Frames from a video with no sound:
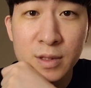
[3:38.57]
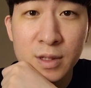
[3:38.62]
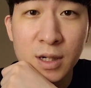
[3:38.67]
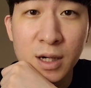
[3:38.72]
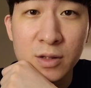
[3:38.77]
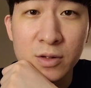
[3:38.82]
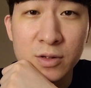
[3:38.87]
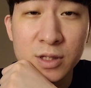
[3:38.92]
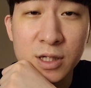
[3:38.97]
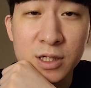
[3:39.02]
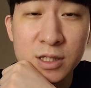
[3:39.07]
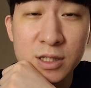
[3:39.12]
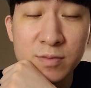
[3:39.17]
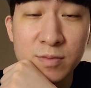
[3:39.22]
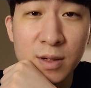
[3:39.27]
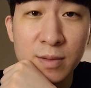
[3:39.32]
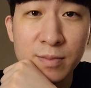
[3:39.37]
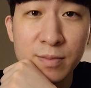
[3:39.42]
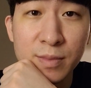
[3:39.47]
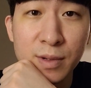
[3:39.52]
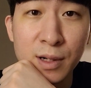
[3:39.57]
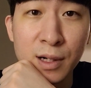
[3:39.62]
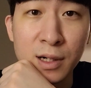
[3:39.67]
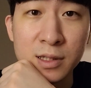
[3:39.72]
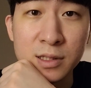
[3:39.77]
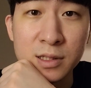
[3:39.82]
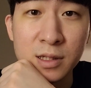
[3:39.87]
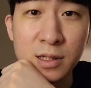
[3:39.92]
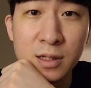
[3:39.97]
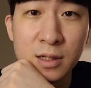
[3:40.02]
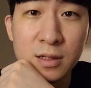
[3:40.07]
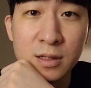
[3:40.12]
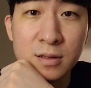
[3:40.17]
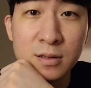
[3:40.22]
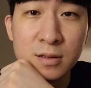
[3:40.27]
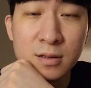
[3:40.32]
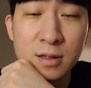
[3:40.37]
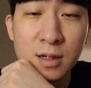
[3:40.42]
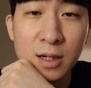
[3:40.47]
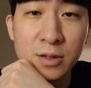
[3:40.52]
あの写真メンバー全
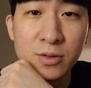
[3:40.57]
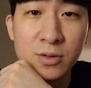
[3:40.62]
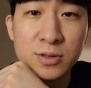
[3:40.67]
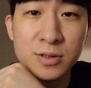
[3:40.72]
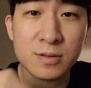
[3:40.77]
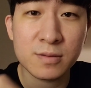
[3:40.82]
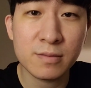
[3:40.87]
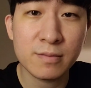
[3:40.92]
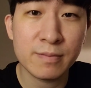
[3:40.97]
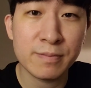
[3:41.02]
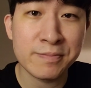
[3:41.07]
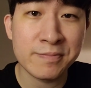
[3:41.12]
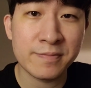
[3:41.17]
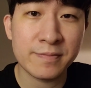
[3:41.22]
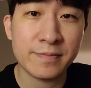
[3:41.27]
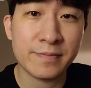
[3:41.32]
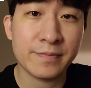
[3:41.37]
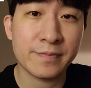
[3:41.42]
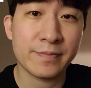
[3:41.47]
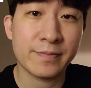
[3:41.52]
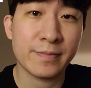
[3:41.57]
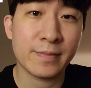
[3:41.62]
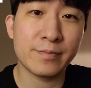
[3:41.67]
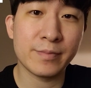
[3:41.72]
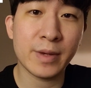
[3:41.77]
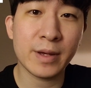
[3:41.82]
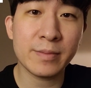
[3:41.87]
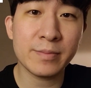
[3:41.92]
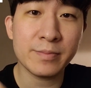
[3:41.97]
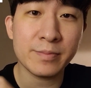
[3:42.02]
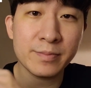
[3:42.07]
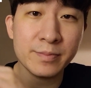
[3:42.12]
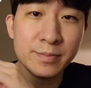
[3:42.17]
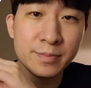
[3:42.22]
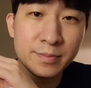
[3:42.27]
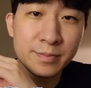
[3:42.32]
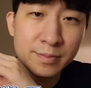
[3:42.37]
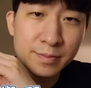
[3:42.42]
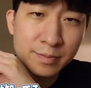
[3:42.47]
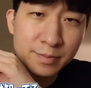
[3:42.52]
員加藤
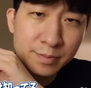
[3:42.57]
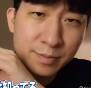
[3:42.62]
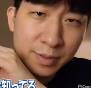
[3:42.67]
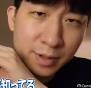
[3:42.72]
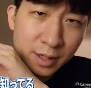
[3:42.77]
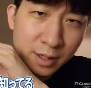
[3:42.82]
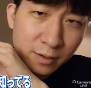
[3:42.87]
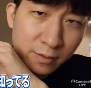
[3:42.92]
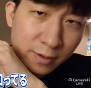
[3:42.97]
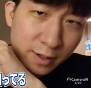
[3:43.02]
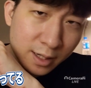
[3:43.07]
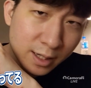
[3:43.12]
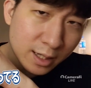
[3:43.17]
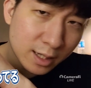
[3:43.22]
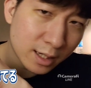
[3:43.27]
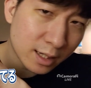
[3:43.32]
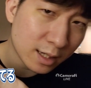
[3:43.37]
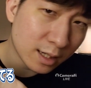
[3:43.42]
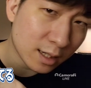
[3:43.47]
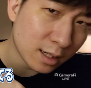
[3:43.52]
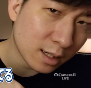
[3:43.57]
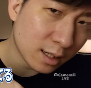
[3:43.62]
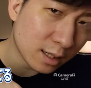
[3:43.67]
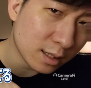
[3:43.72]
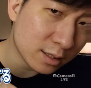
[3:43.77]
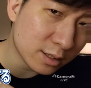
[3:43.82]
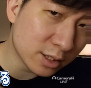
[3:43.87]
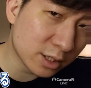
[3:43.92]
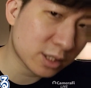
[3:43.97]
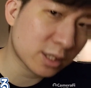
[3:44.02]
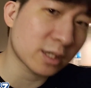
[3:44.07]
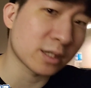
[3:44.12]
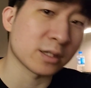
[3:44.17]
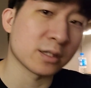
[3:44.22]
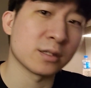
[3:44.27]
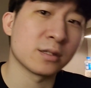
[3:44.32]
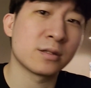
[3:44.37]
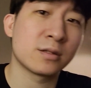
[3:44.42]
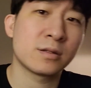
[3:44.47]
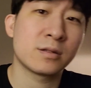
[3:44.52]
メンバーは知ってる。